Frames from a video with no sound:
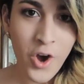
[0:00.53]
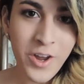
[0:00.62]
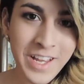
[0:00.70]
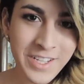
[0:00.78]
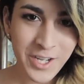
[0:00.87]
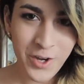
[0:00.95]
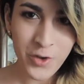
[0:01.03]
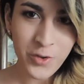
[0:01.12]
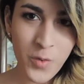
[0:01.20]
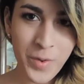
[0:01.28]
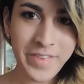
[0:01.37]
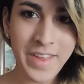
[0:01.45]
Hola chicos,
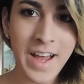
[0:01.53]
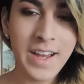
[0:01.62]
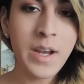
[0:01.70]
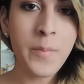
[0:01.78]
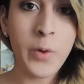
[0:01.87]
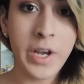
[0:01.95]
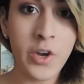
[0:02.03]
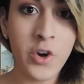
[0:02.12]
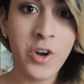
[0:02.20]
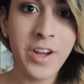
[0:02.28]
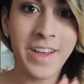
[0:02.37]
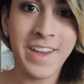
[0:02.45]
¿cómo están?
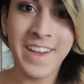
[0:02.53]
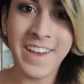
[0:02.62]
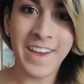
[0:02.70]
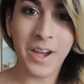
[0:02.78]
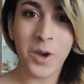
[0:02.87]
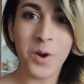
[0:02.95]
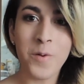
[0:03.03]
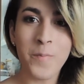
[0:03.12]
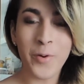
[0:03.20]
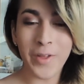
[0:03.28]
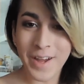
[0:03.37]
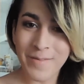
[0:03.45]
Bueno, eh, como
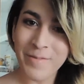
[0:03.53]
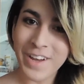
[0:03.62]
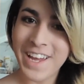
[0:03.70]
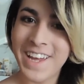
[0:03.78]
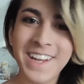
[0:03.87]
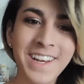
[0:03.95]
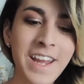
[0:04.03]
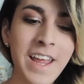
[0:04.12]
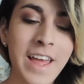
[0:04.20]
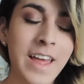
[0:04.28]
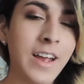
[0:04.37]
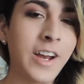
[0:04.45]
podrán ver,
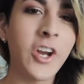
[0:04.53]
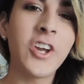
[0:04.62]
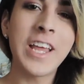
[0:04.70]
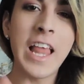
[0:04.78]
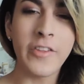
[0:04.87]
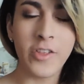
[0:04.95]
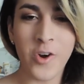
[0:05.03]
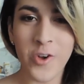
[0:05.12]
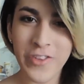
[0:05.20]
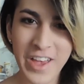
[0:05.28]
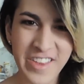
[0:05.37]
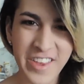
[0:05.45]
creo que las
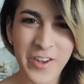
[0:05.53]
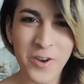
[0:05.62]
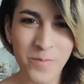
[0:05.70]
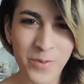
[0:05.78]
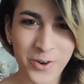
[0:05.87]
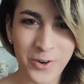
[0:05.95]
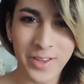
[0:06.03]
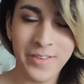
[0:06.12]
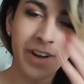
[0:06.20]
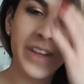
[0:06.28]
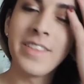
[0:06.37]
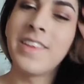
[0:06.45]
cosas se ven un poco
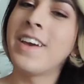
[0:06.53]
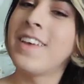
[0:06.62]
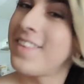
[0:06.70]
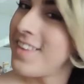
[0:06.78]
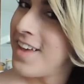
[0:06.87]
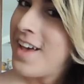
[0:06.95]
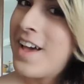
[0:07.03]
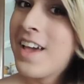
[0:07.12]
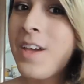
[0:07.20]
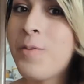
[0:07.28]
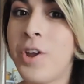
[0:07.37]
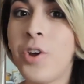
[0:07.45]
diferentes.
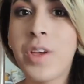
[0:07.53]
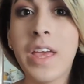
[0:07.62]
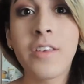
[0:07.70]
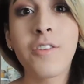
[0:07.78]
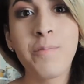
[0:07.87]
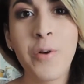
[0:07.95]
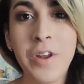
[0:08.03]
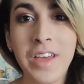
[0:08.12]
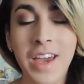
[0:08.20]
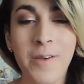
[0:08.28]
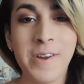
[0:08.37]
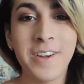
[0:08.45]
Y bueno, y eso es
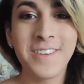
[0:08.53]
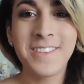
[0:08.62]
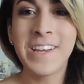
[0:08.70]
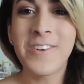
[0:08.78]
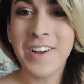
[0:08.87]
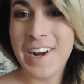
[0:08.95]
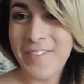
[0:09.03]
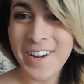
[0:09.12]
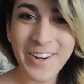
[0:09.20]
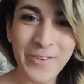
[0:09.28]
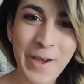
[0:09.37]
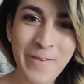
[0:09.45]
porque, bueno, tengo
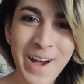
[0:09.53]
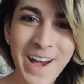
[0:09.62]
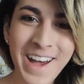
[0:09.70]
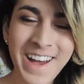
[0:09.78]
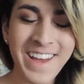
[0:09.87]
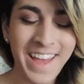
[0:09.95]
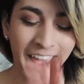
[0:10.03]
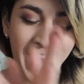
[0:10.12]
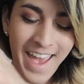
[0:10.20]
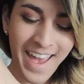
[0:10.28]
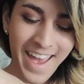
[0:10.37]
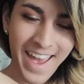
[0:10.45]
cámara nueva. Eh,
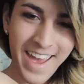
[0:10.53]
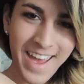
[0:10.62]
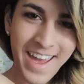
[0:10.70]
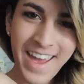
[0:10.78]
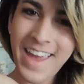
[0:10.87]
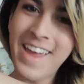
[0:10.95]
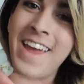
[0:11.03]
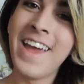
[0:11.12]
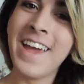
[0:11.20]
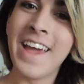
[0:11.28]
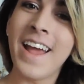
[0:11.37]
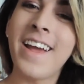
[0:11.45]

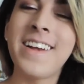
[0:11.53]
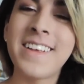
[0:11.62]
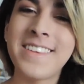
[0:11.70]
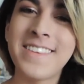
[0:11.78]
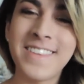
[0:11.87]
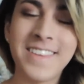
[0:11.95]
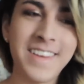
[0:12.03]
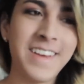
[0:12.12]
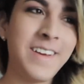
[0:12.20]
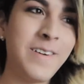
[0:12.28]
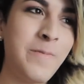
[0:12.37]
este,